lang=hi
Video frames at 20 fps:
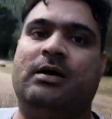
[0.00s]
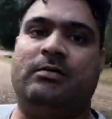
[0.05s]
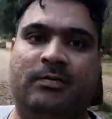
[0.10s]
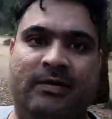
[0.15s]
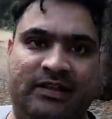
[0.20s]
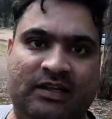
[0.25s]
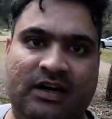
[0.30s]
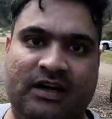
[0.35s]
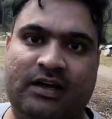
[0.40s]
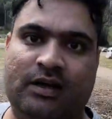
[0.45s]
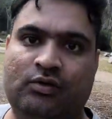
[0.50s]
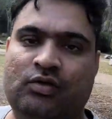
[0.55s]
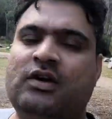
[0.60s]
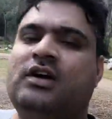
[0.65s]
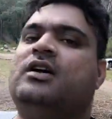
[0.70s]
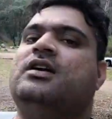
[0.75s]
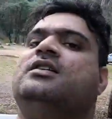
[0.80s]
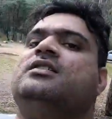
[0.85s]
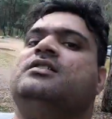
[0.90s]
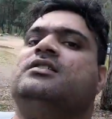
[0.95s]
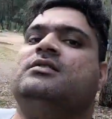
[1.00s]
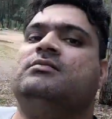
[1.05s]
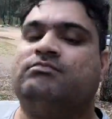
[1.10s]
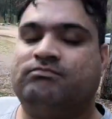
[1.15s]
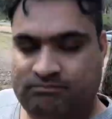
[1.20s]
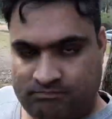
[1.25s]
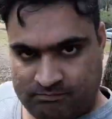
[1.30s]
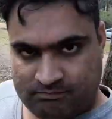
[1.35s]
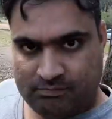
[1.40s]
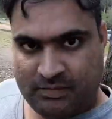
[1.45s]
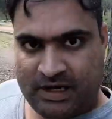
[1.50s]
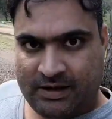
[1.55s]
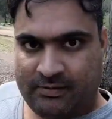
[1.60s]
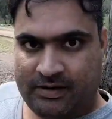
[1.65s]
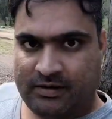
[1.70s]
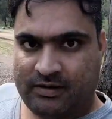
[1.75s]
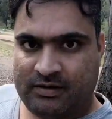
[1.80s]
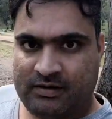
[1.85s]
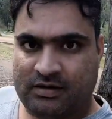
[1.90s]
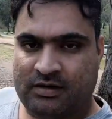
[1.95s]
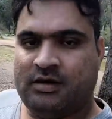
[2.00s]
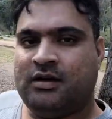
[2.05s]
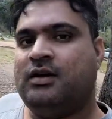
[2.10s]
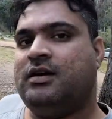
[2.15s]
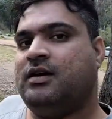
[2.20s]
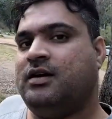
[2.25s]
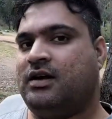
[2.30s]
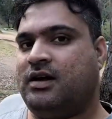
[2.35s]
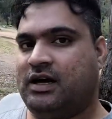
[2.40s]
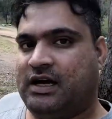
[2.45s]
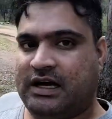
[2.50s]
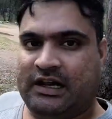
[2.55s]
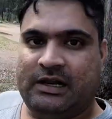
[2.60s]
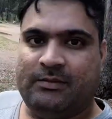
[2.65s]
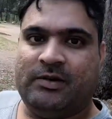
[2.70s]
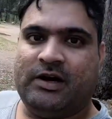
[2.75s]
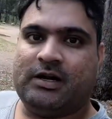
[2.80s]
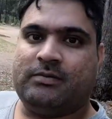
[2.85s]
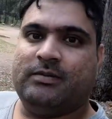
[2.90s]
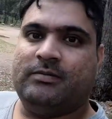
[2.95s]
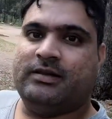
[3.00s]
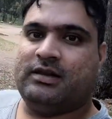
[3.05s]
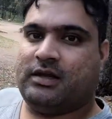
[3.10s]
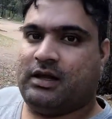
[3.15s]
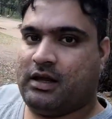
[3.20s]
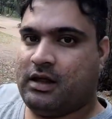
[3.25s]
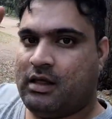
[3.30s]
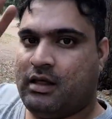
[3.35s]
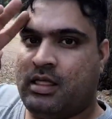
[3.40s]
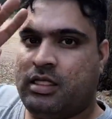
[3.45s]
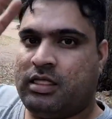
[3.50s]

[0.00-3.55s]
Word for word: अभी मैं थक गया हूँ बाय बाय अगले पार्ट में मिलते हैं